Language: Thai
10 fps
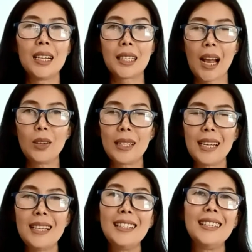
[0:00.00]
ช้าลงนิ
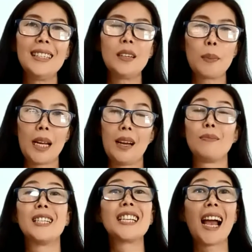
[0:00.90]
ดนึงเป็นธร
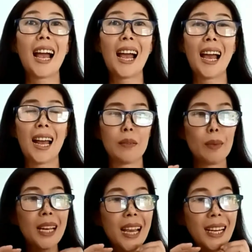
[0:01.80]
รมชาติไม่
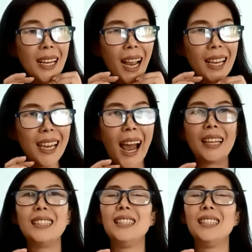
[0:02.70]
ได้ขยัน